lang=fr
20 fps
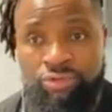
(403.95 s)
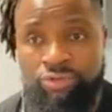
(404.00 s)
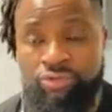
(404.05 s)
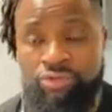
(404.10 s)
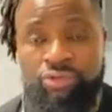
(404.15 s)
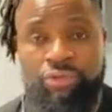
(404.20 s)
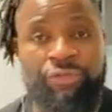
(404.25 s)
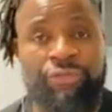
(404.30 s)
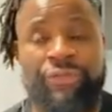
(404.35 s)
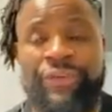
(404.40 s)

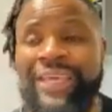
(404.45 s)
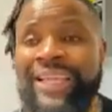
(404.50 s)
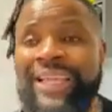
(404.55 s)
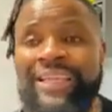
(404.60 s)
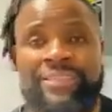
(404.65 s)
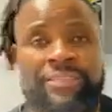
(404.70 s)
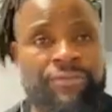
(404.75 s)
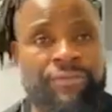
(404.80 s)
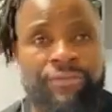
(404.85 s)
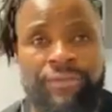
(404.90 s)
tu fais la
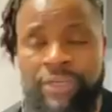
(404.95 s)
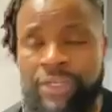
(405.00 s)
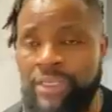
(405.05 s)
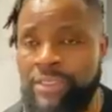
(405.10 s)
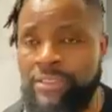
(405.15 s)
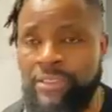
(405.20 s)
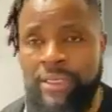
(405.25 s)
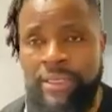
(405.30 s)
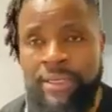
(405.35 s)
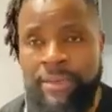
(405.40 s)

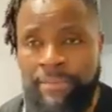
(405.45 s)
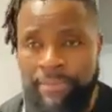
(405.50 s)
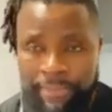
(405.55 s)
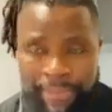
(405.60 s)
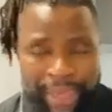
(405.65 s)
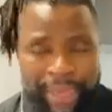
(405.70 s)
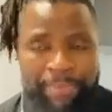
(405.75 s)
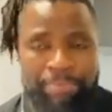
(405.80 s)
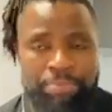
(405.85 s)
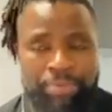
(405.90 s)
différence,
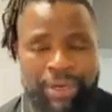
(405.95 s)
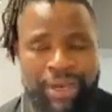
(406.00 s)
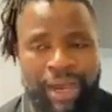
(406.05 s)
mais